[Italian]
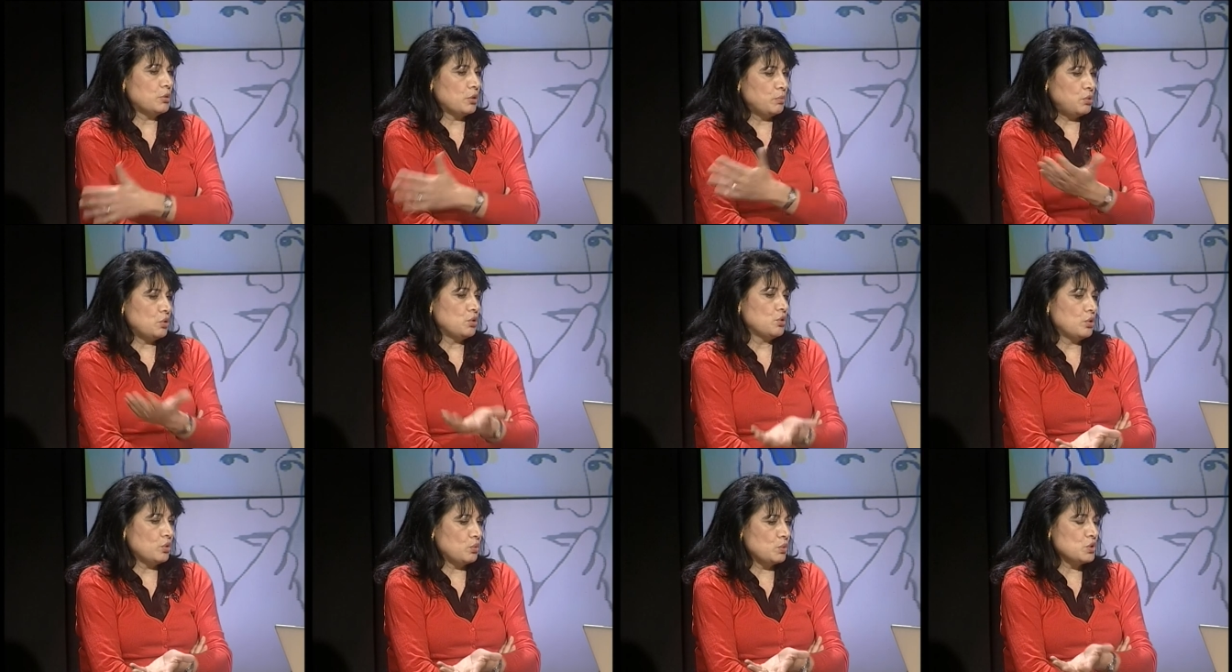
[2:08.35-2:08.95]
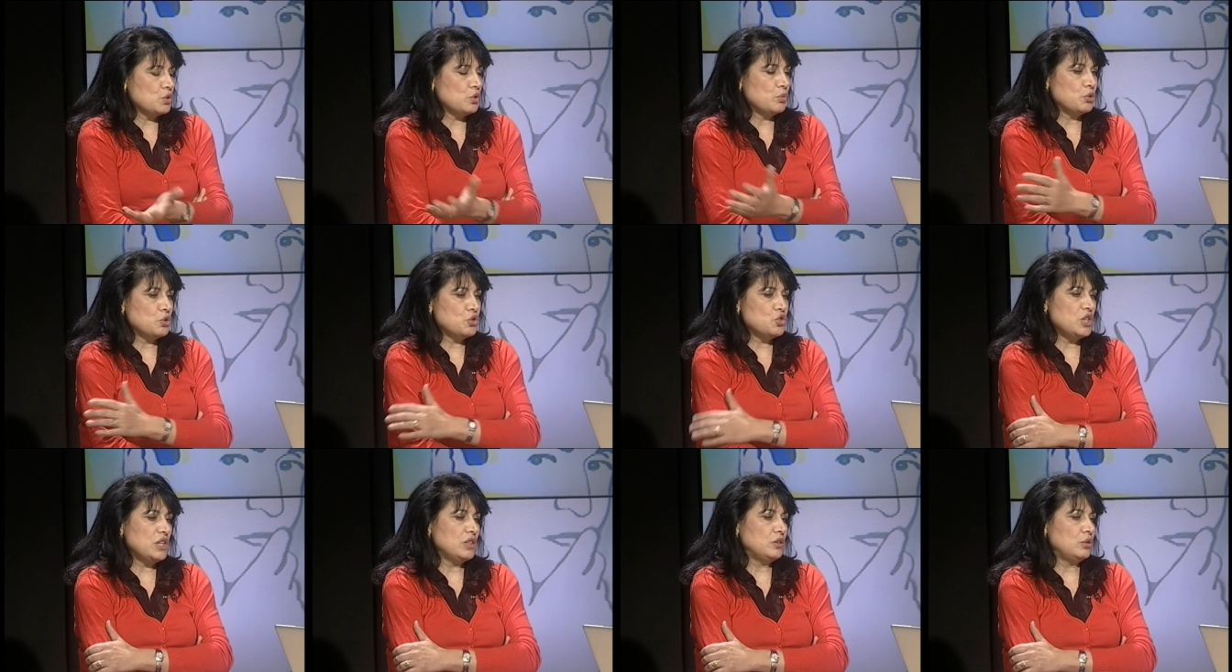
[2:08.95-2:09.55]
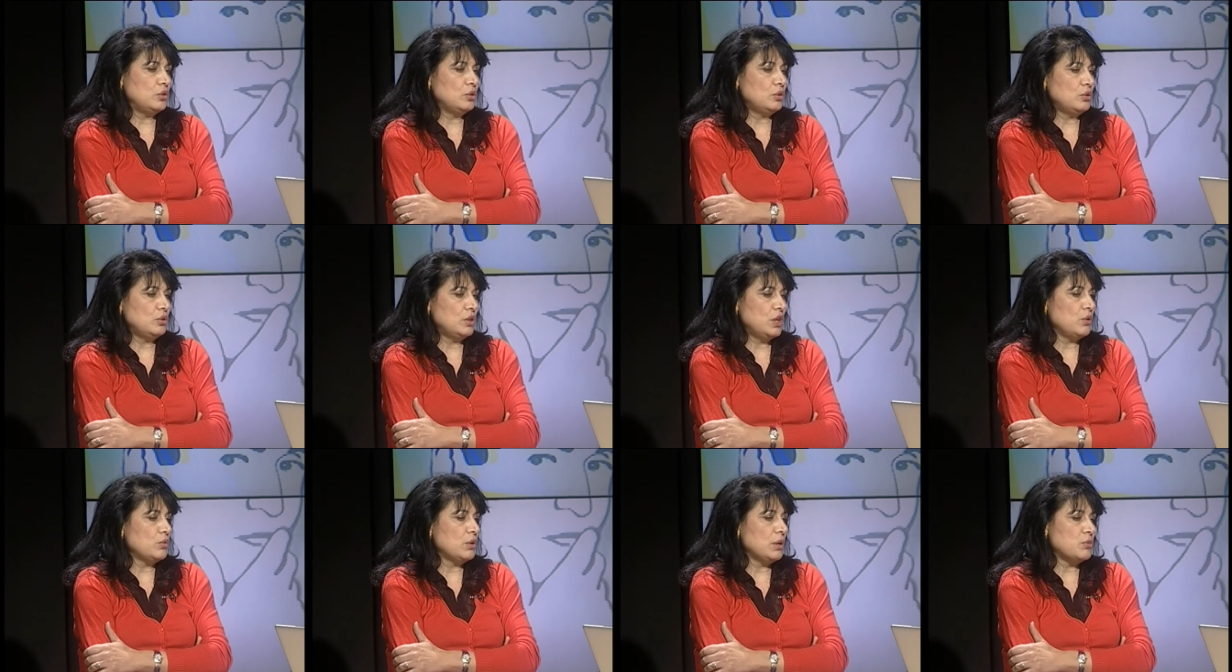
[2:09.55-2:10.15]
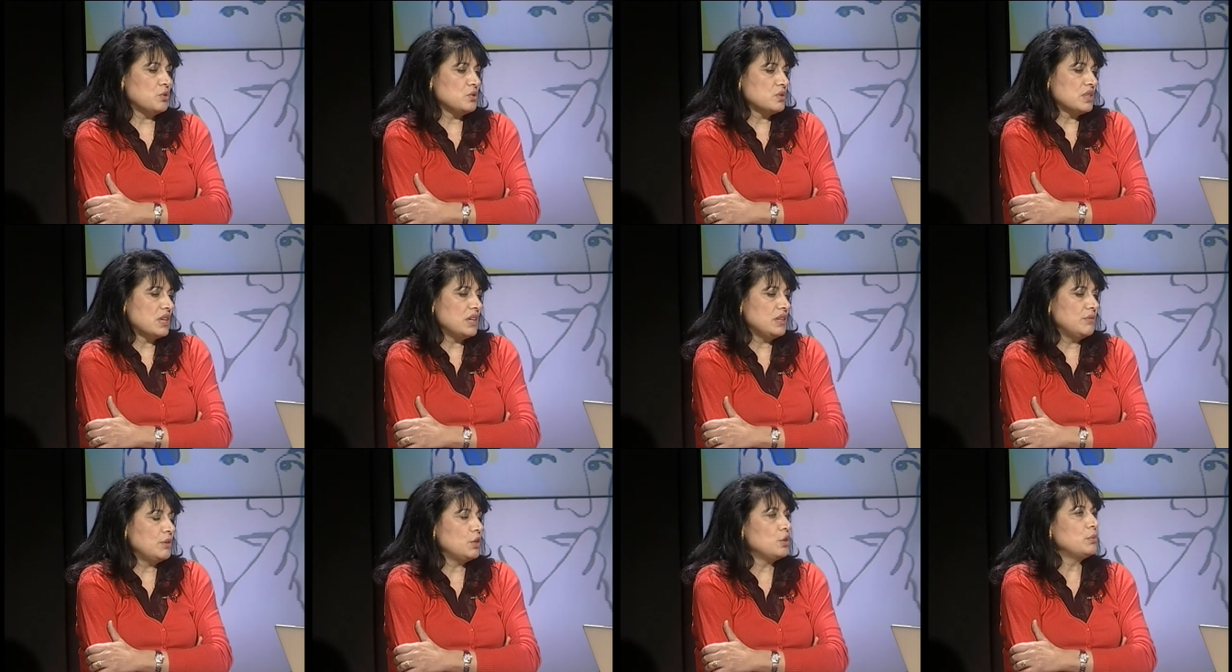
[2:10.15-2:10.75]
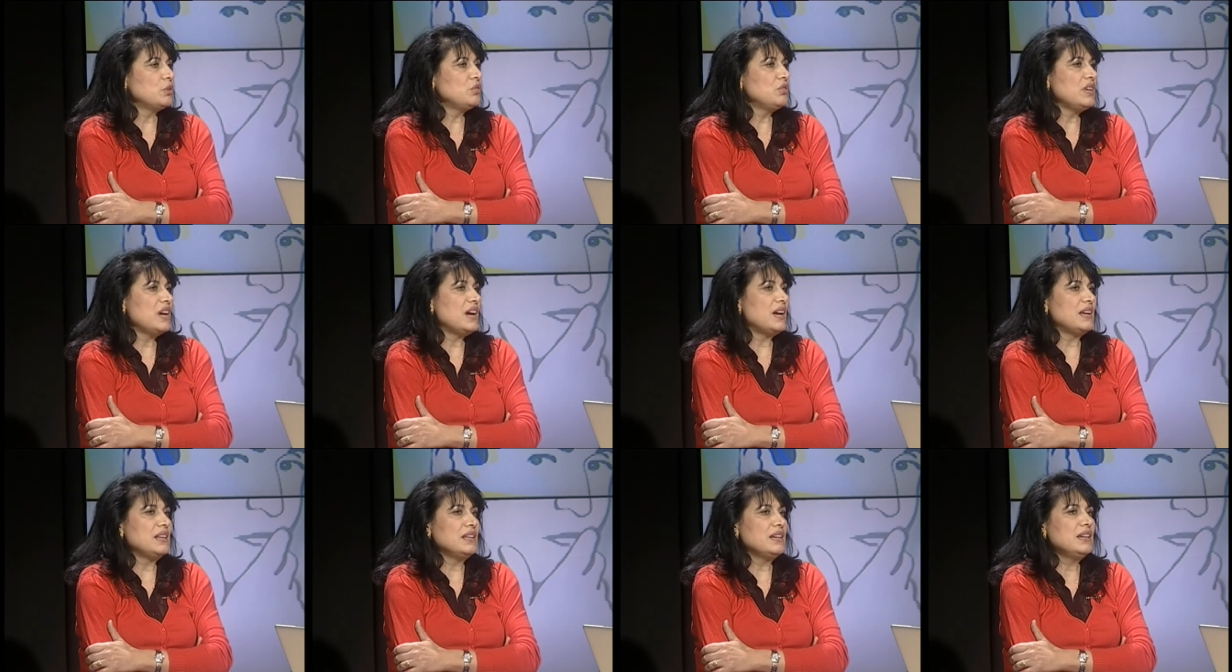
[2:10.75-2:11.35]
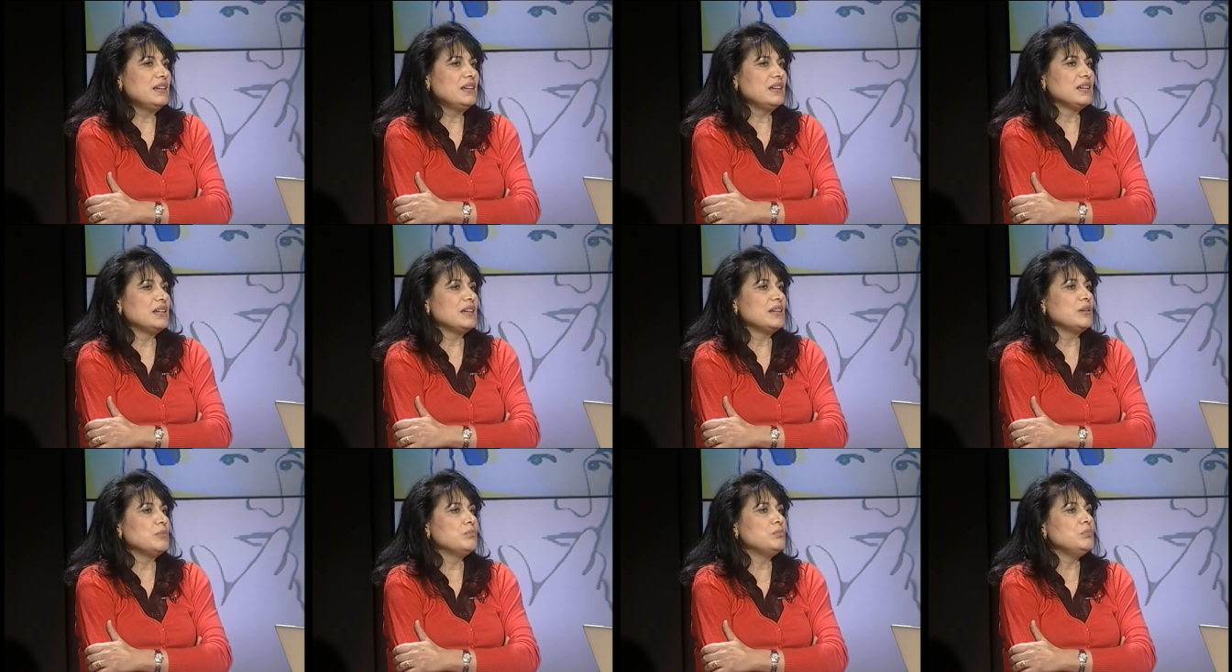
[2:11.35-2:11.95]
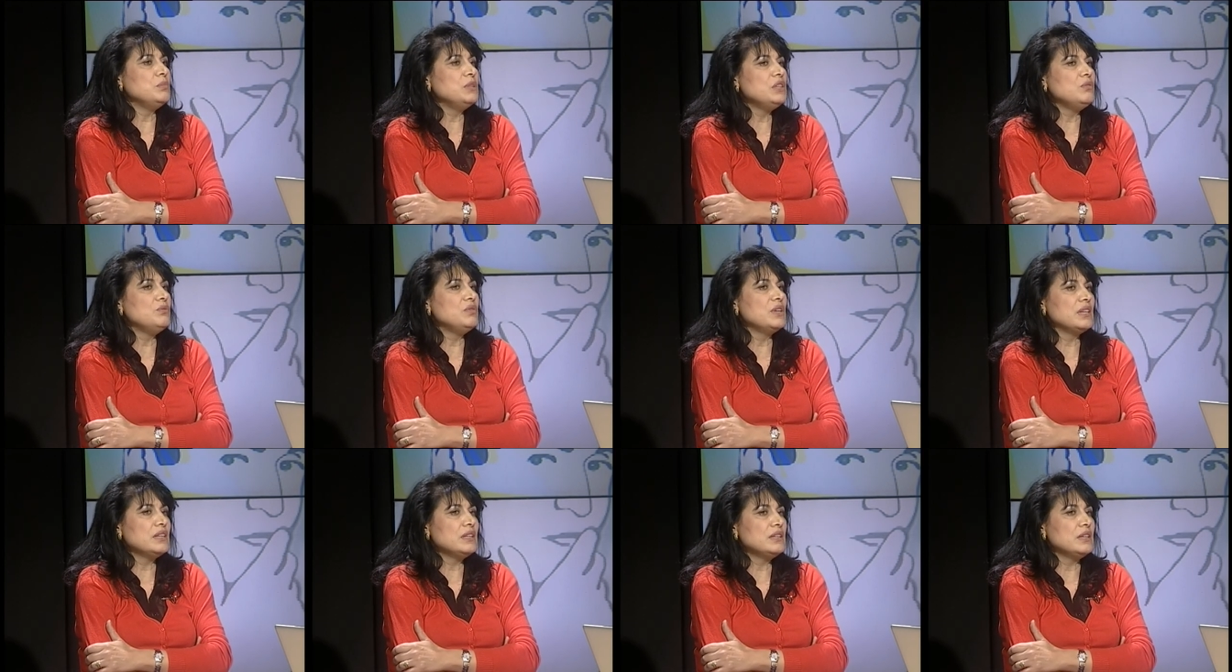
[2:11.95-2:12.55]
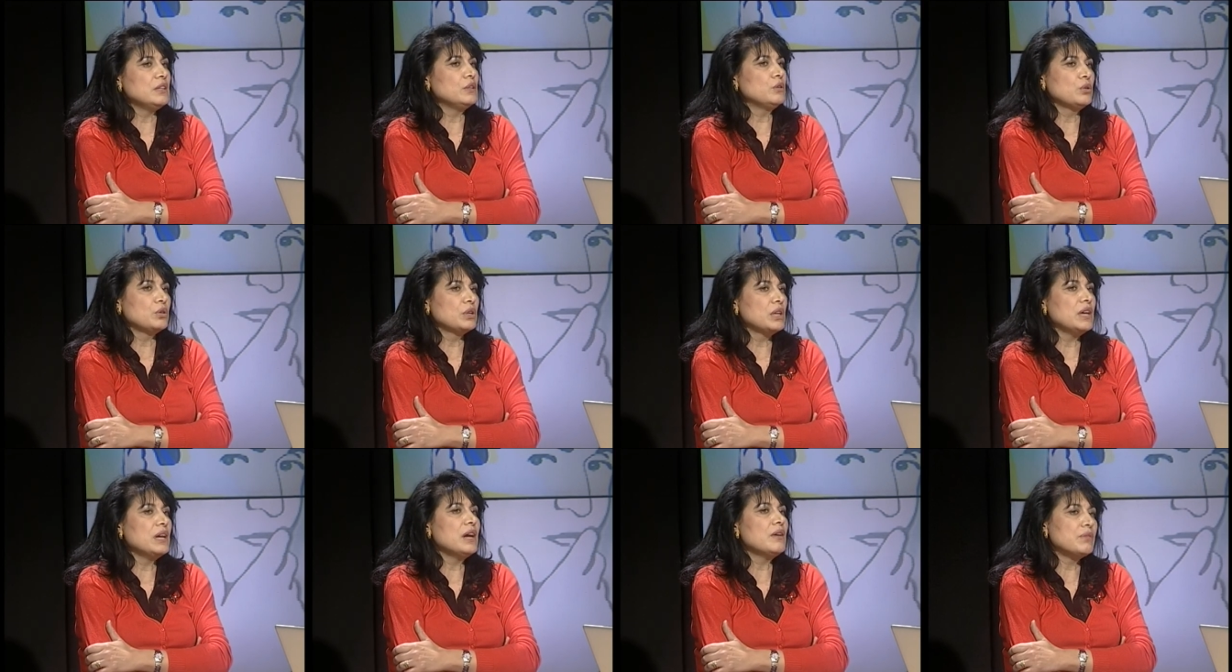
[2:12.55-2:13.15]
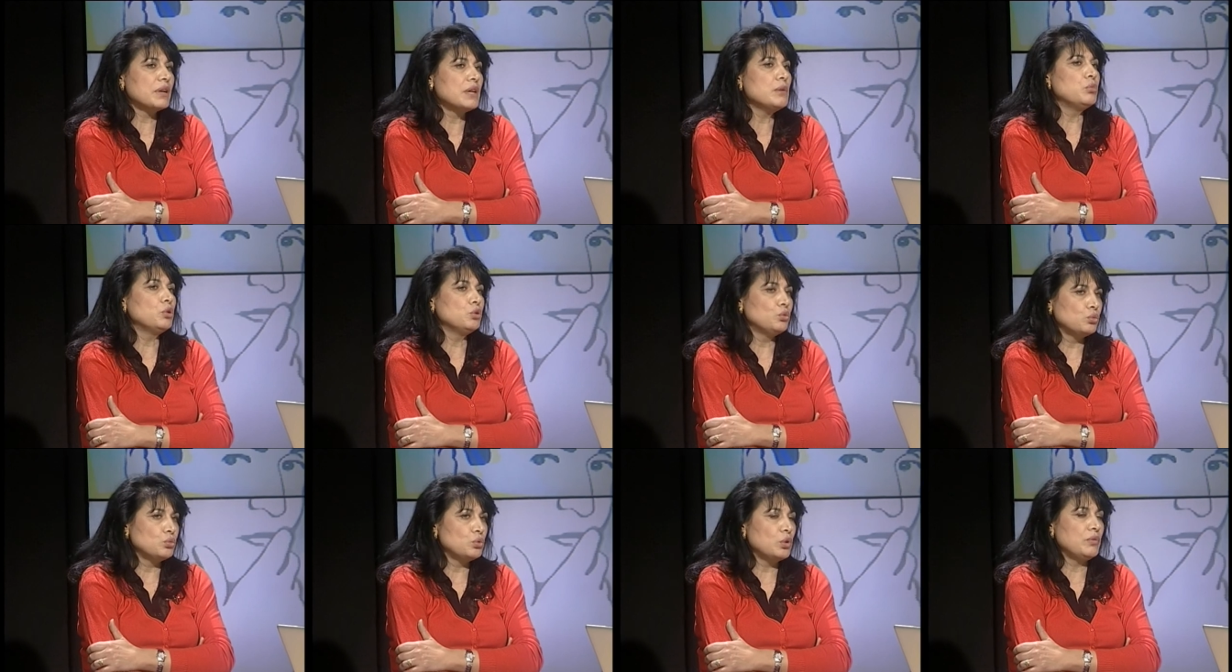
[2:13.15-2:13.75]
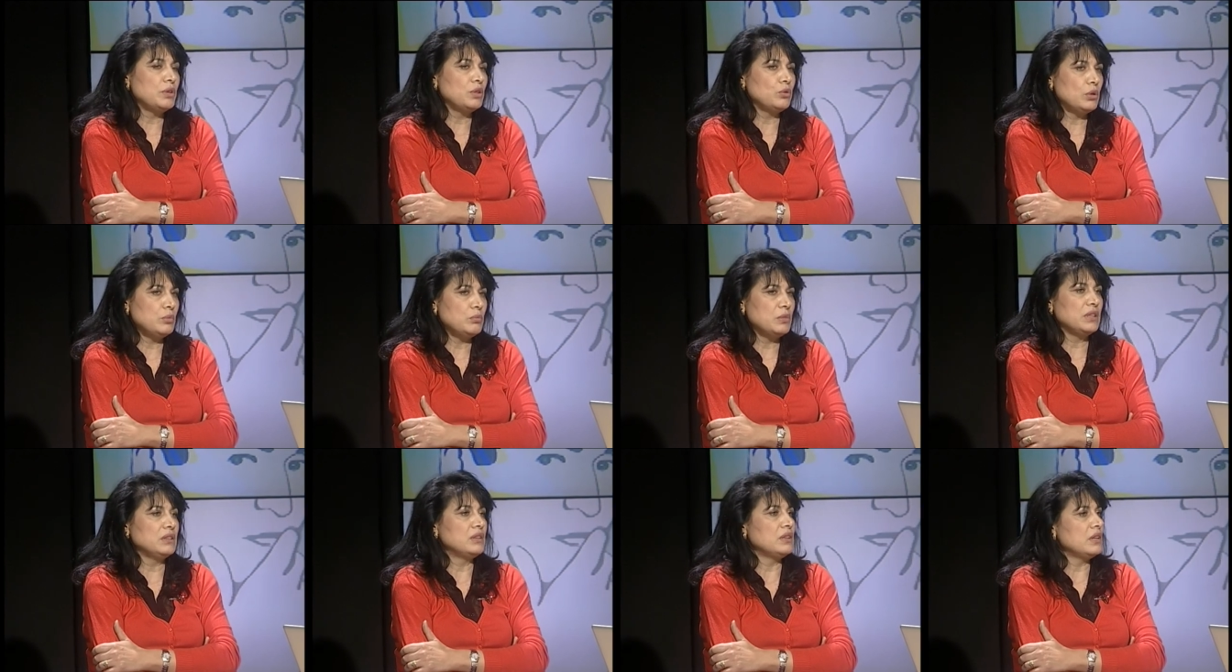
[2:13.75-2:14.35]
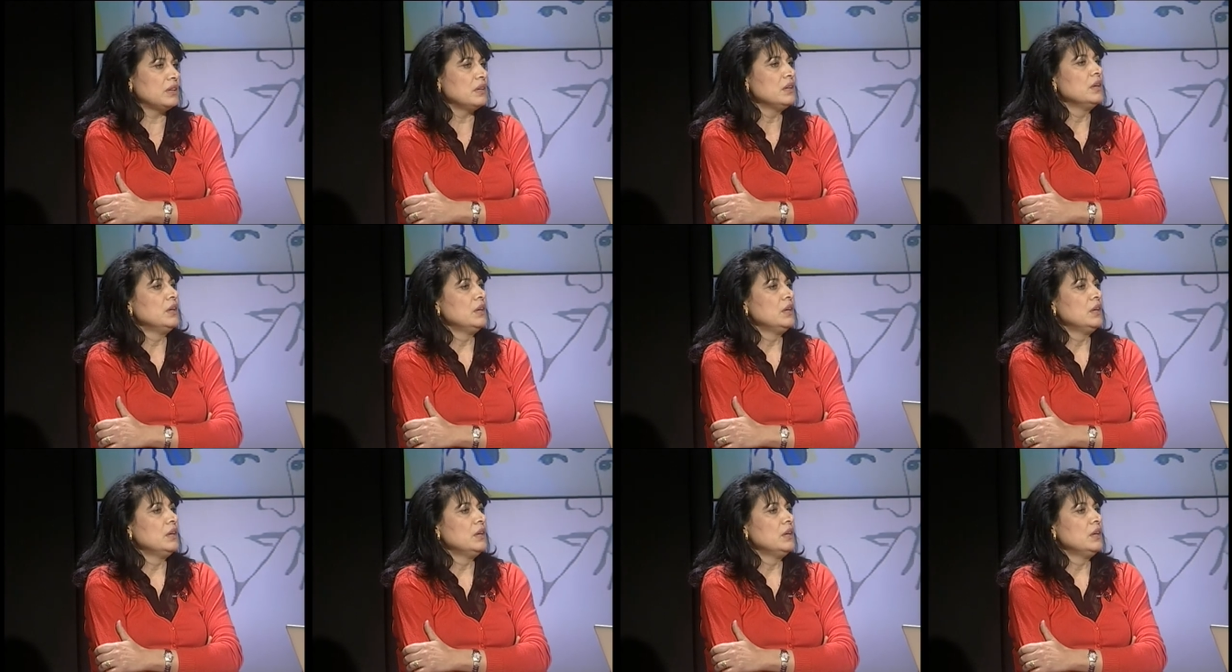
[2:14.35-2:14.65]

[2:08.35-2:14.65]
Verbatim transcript: propongo questo progetto, è una mostra a livello mondiale e mi viene detto che avrei potuto eventualmente